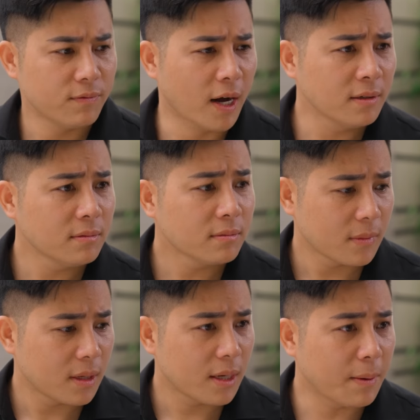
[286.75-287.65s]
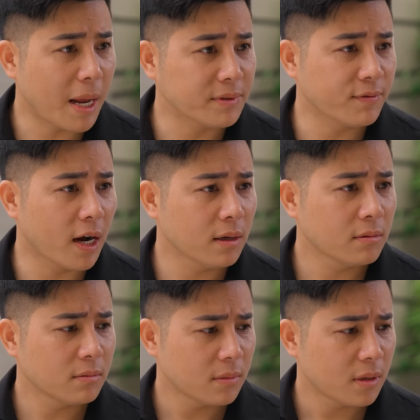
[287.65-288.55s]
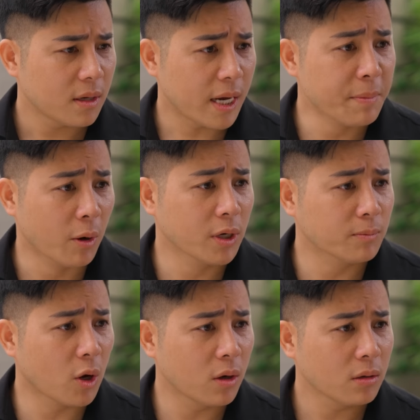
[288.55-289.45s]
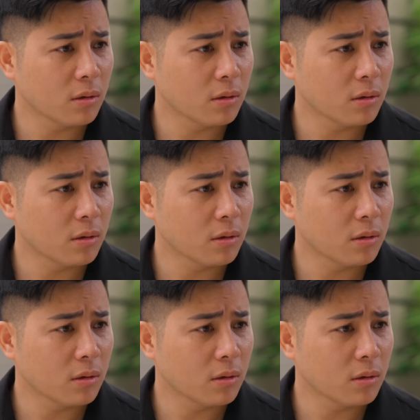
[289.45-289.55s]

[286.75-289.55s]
Vân Em làm gì vậy Em hiểu nhầm rồi